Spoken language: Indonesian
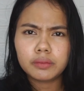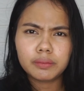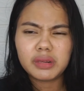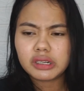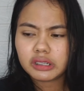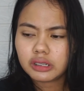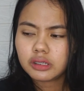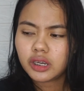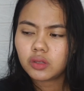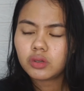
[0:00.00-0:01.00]

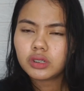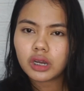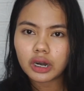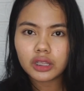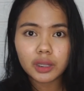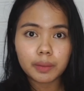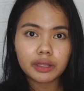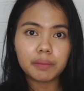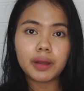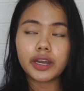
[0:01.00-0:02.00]
persistik terus kering
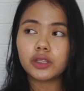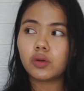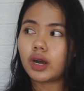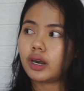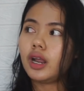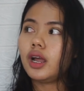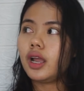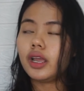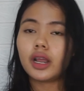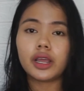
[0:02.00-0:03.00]
tiba-tiba gitu karena
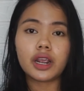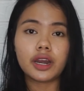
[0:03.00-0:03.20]
akhir-akhir